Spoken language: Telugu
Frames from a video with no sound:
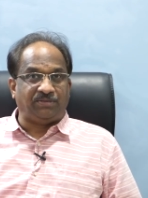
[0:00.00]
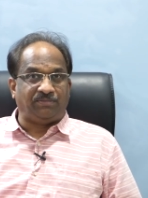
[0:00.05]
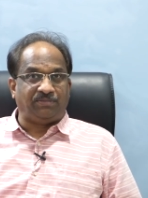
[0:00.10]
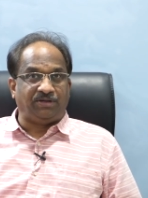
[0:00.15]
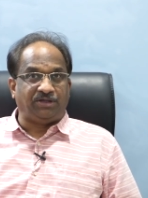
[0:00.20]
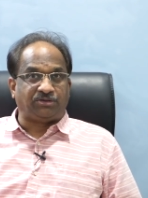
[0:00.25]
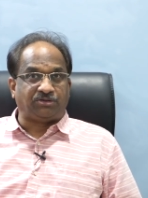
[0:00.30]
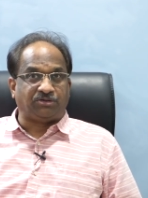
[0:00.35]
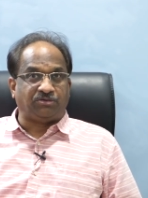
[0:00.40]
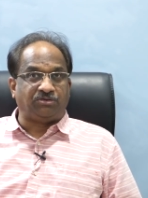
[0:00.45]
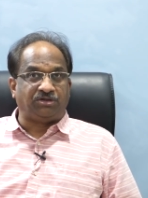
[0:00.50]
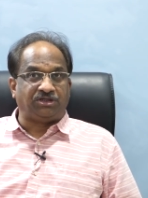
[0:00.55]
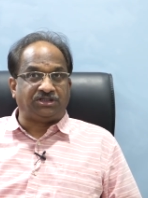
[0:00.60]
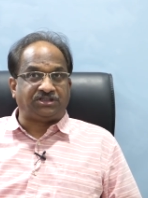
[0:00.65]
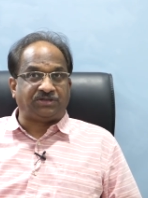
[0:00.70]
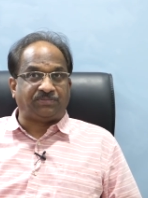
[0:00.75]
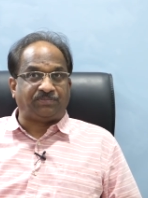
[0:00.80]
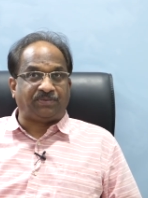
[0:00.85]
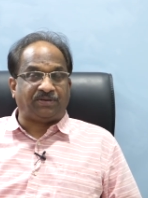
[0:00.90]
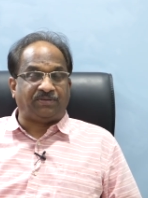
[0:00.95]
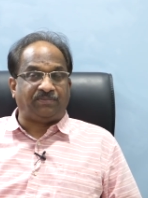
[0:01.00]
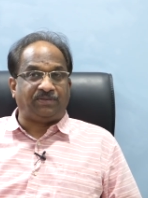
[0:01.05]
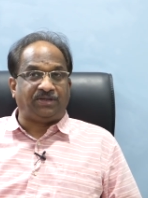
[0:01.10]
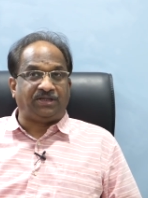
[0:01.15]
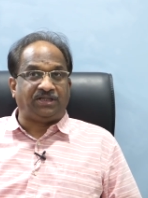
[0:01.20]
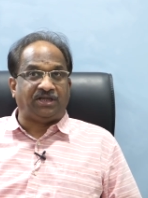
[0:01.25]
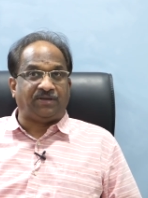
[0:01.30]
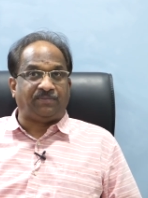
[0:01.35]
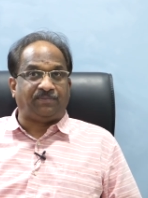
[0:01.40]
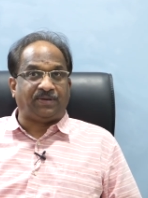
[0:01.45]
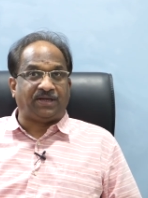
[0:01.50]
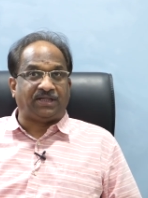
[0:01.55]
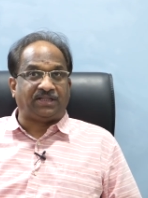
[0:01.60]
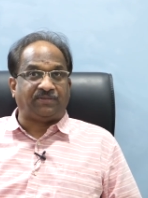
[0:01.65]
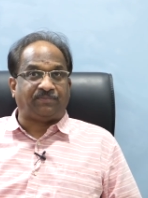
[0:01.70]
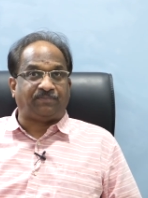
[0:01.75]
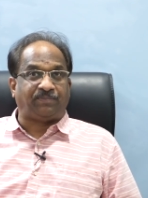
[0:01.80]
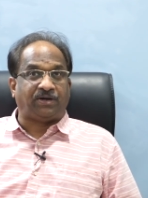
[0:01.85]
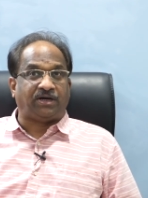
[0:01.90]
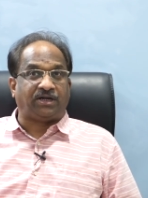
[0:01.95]
మీతో కూడా చెప్పాను బీజేపీ
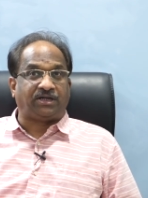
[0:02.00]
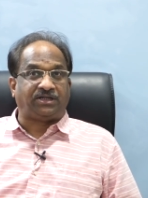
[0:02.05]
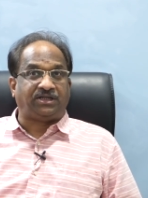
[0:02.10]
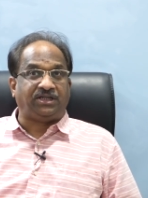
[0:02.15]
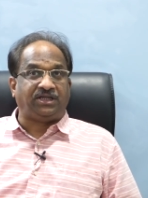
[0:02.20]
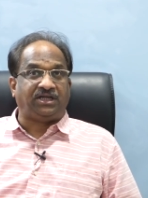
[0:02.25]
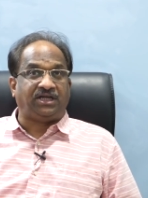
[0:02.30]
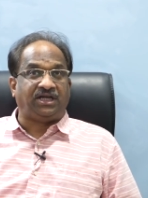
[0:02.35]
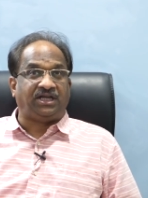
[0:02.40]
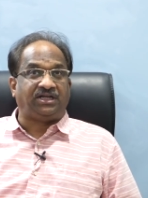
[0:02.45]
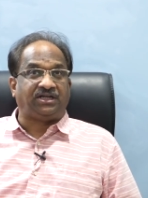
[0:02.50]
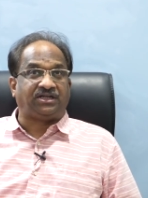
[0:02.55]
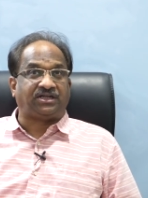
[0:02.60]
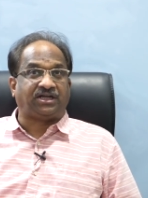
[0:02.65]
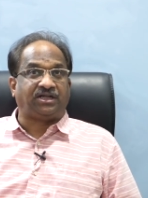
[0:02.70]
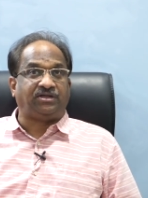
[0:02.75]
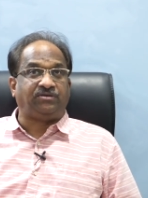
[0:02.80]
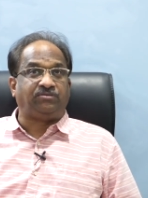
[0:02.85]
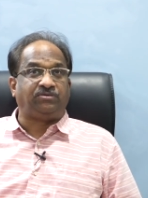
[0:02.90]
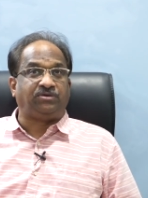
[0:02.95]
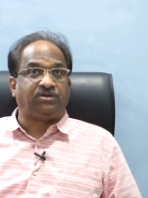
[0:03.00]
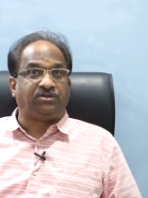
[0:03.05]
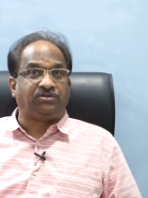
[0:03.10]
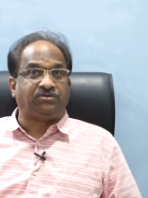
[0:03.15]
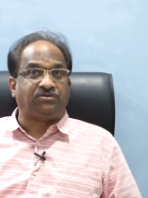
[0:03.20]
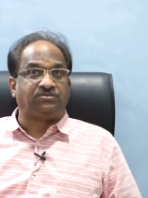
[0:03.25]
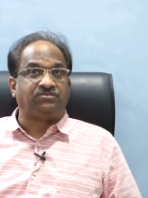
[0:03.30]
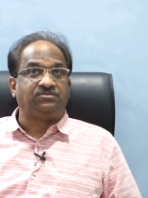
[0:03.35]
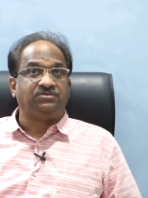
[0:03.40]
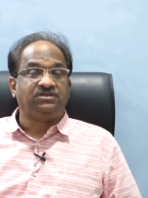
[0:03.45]
అదే పార్టీగా ఎంటర్ అయి ఉండదు